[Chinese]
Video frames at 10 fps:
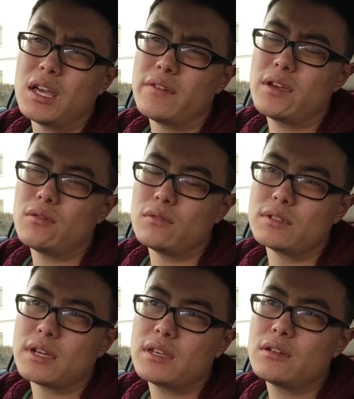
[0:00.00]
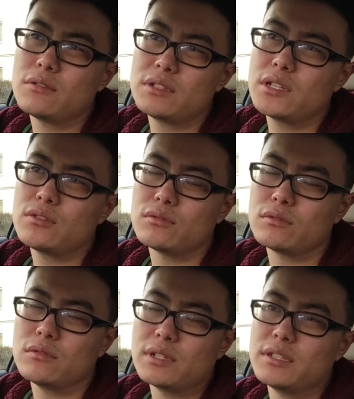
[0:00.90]
因为我在英国接
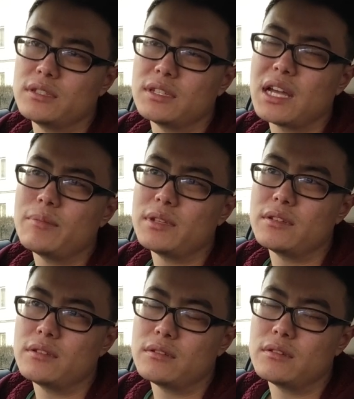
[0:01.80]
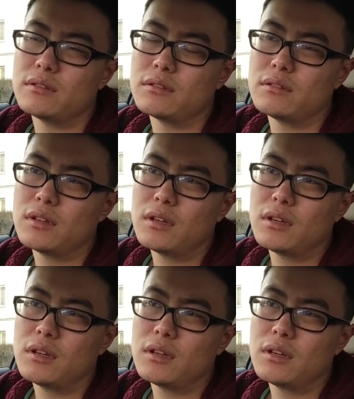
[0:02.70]
触过一些难民，呃，